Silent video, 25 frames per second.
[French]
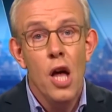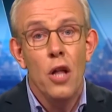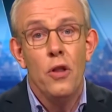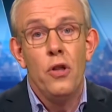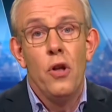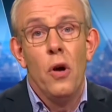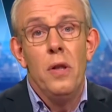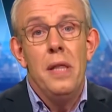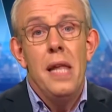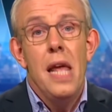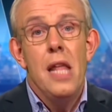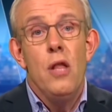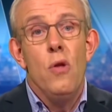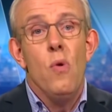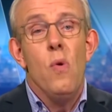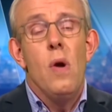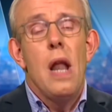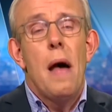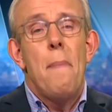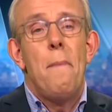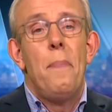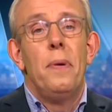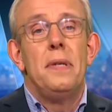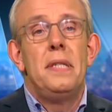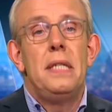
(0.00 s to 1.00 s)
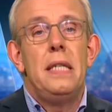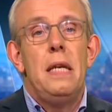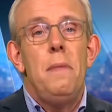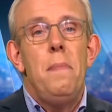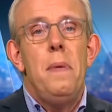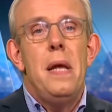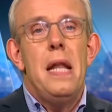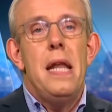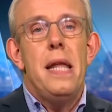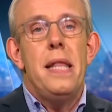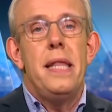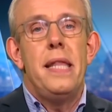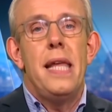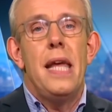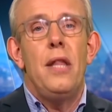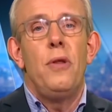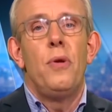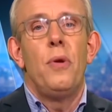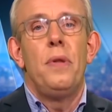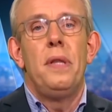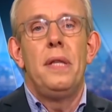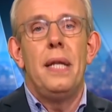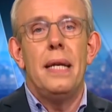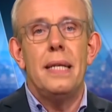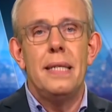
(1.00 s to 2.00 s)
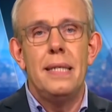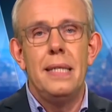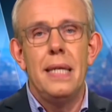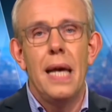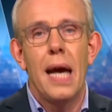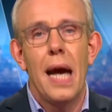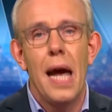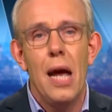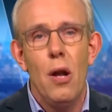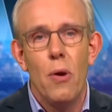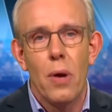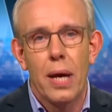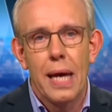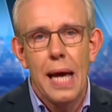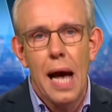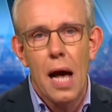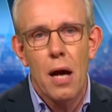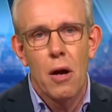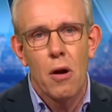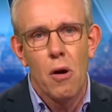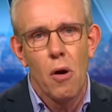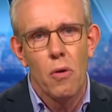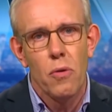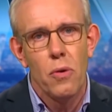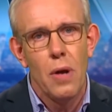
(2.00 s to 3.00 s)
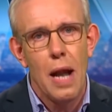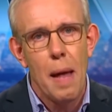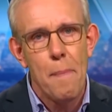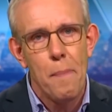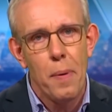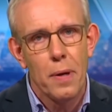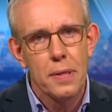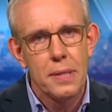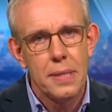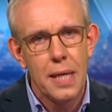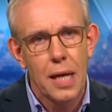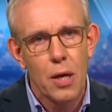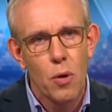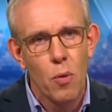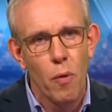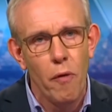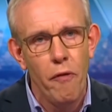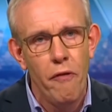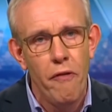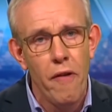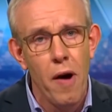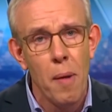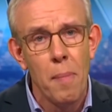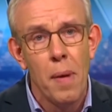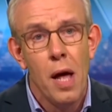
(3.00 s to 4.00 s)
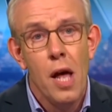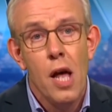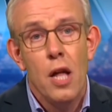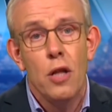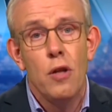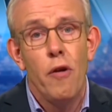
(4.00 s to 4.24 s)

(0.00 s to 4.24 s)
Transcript: Donnez-nous la possibilité de desserrer le carcan de la pensée conforme,